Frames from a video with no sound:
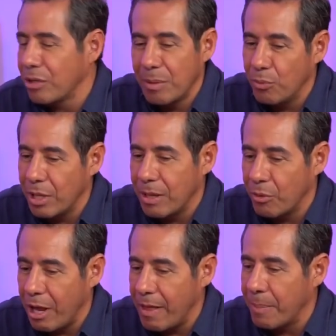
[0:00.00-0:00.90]
Yo te vi muy
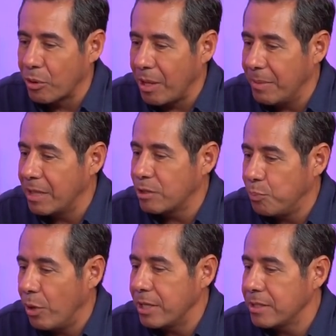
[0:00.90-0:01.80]
enamorada, pero también
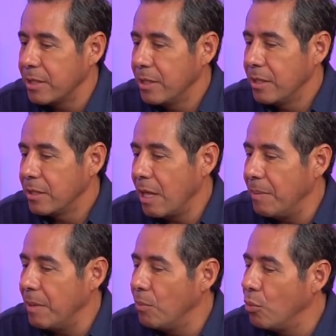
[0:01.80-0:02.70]
después te
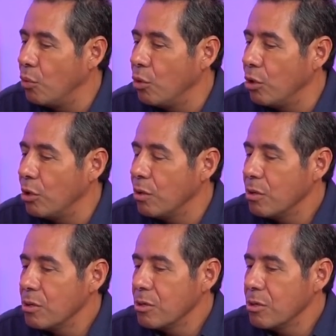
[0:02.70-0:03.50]
vi muy